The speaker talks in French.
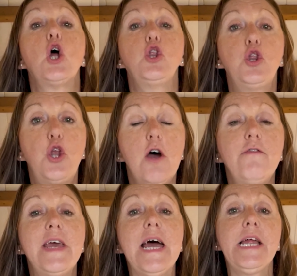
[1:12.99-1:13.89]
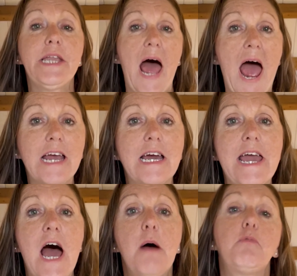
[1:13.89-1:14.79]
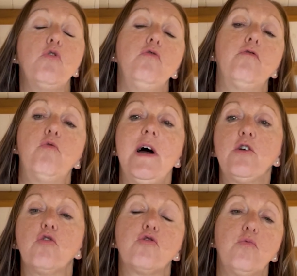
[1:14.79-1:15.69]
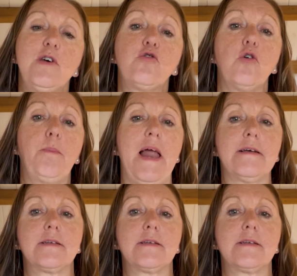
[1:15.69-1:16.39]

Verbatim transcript: devienne agréable une fois que tu es sur place?